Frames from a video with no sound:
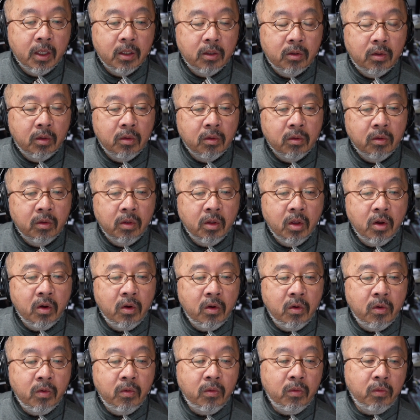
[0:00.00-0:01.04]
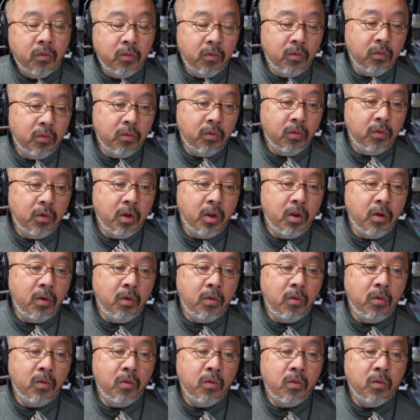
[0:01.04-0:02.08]
To know,
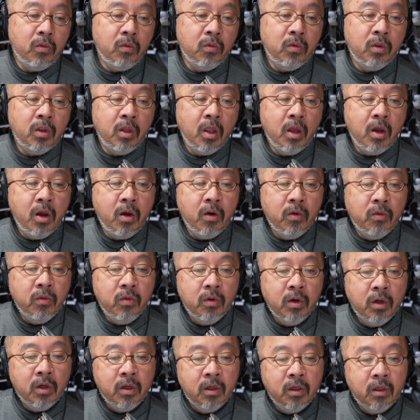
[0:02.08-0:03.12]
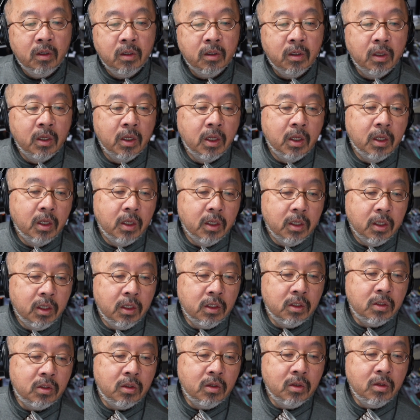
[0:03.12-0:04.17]
know, know her
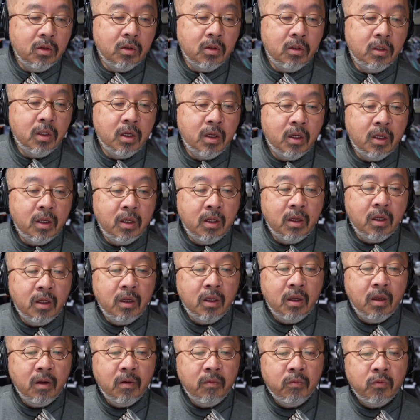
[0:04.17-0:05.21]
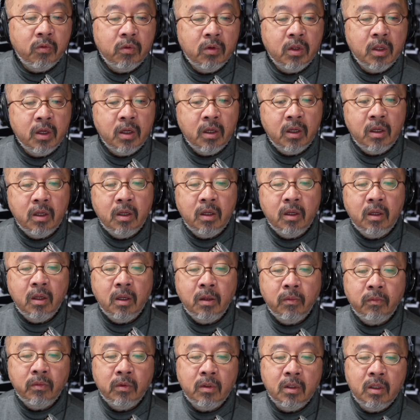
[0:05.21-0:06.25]
is to love,
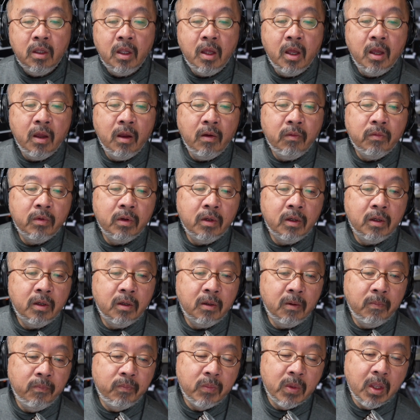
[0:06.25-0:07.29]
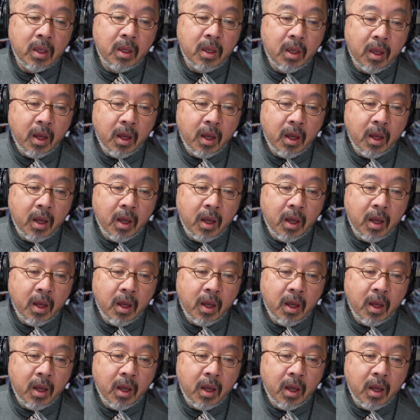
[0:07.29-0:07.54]
love, love her.